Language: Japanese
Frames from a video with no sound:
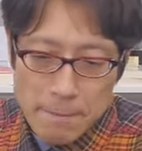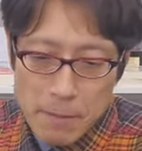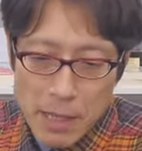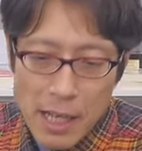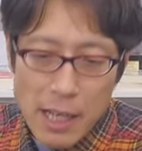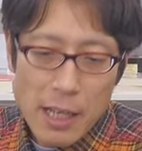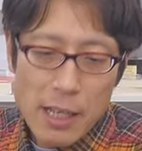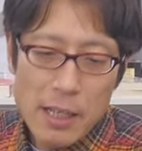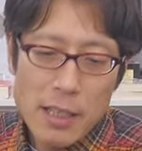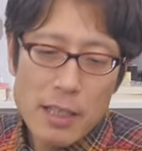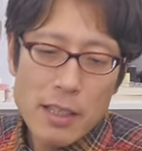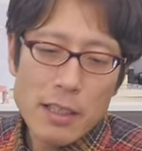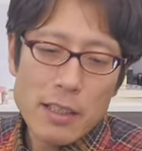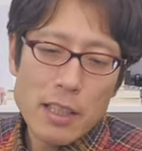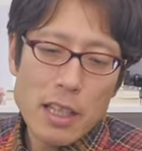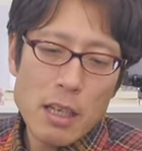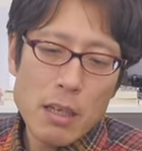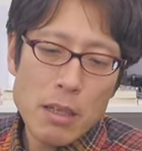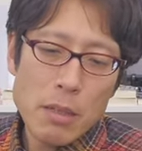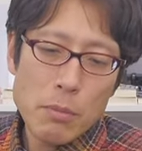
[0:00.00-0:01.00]
はい。
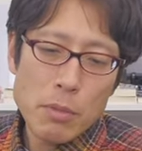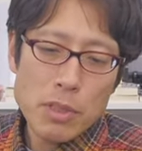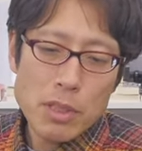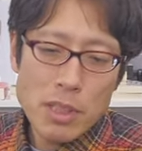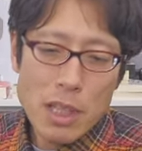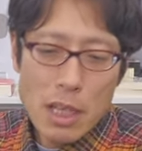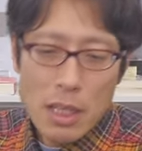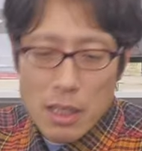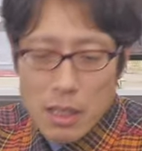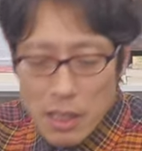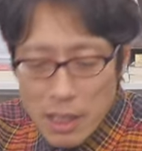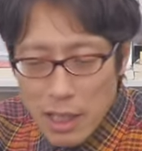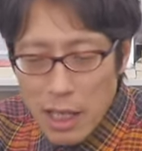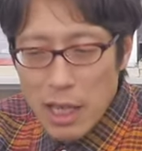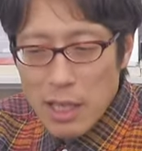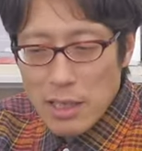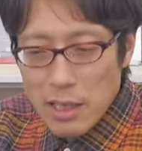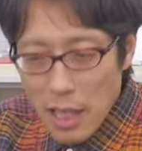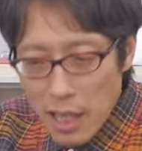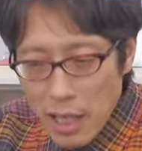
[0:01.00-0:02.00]
でもしね2
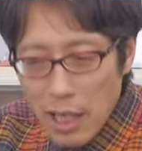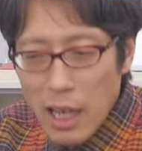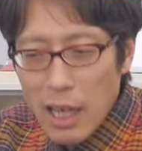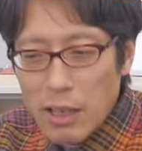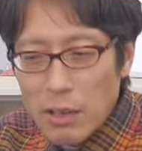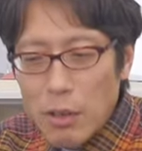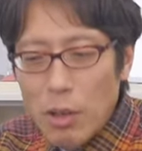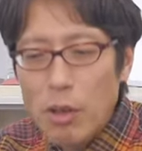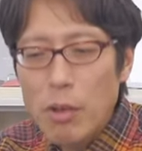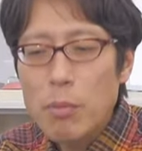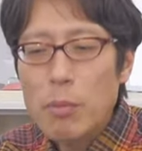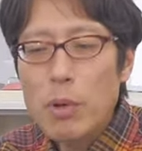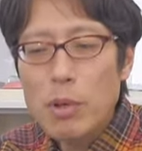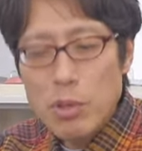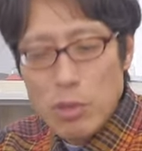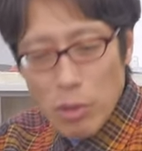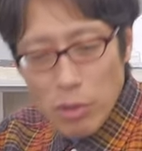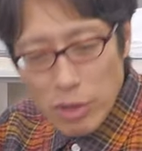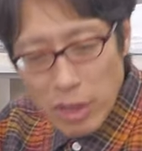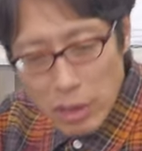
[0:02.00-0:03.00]
回3回と申
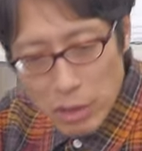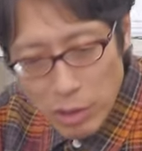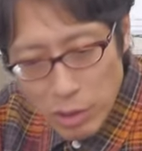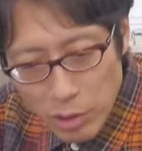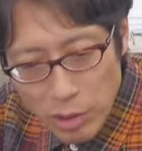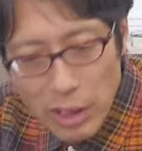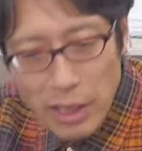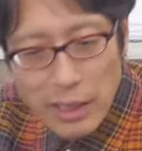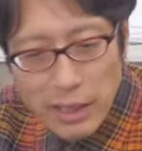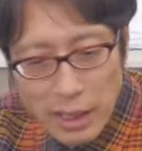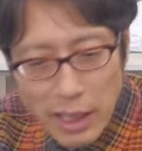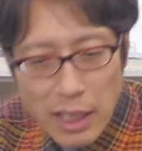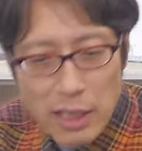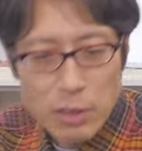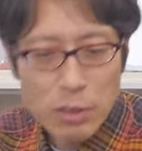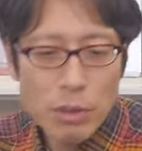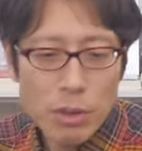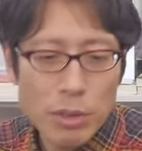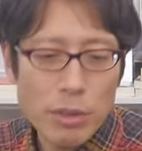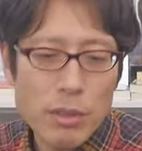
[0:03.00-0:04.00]
し込んでる人がいたら、
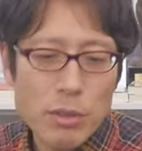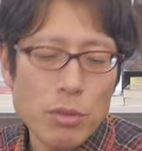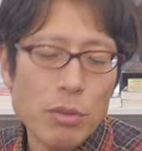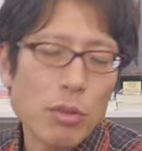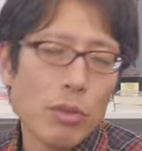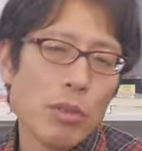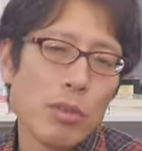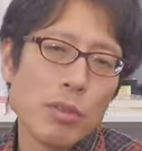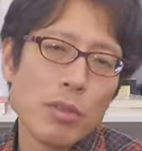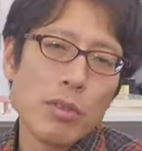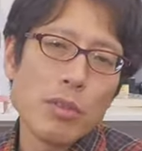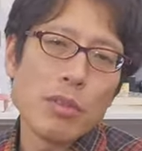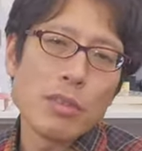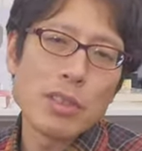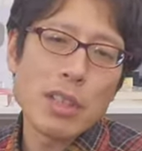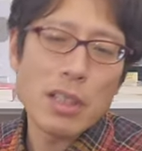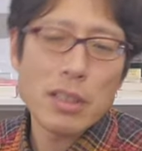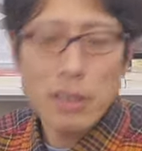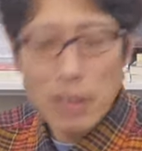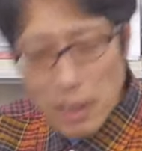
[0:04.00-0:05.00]
そういう人はちょっと
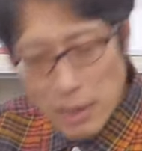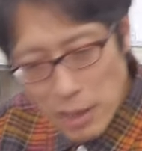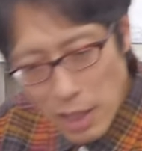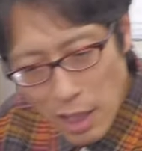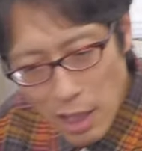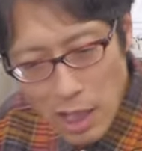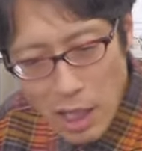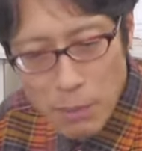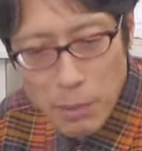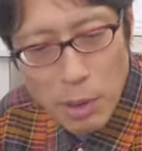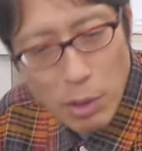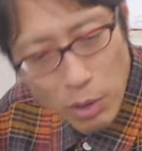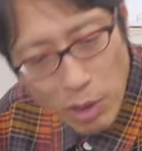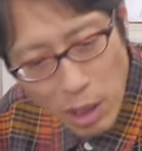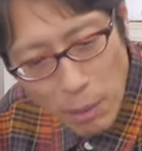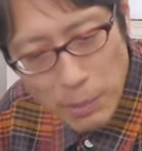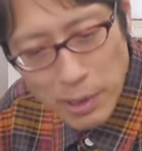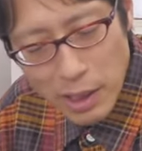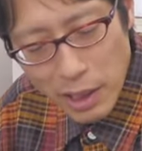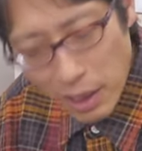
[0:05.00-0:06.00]
さすがに3回目4
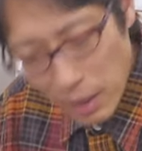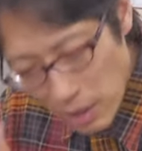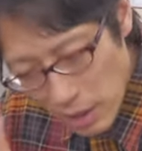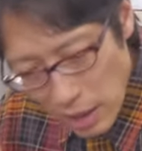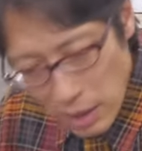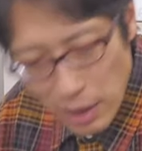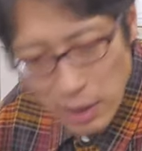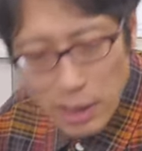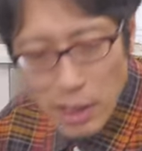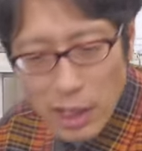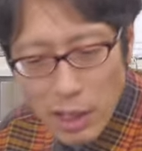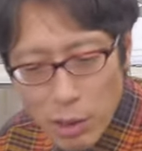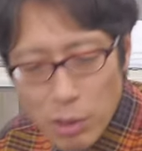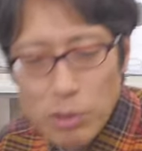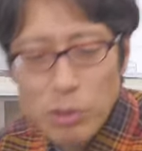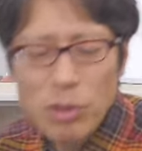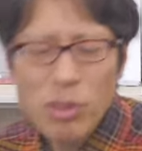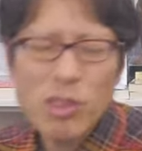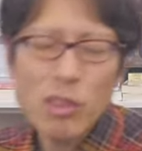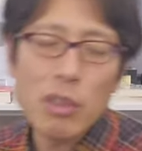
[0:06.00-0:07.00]
回目だからじゃあ入れてあげよ
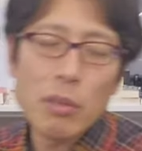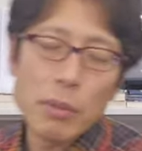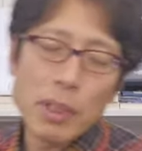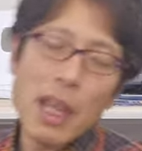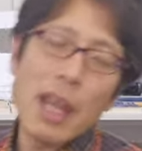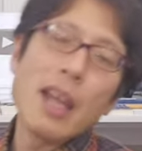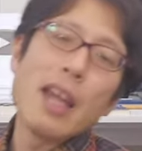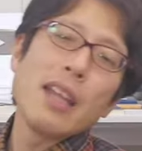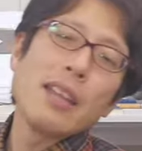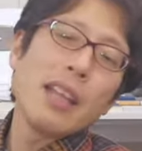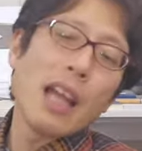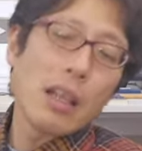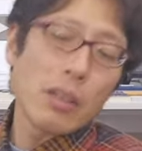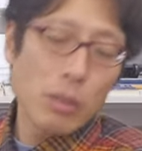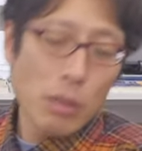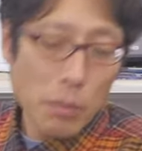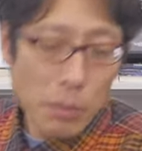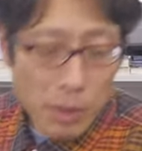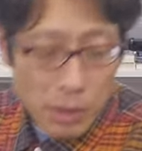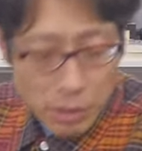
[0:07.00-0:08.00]
うってことにもねな
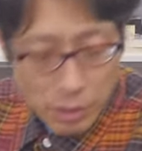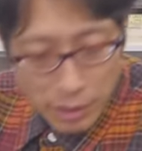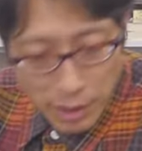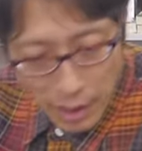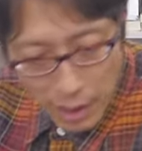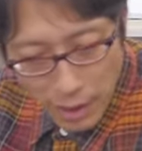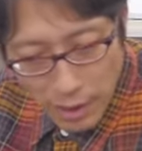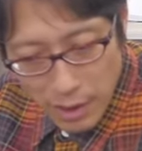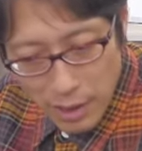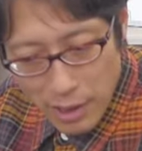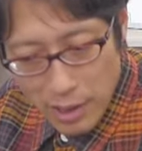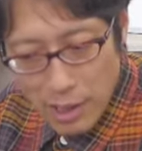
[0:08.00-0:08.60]
ると思うので、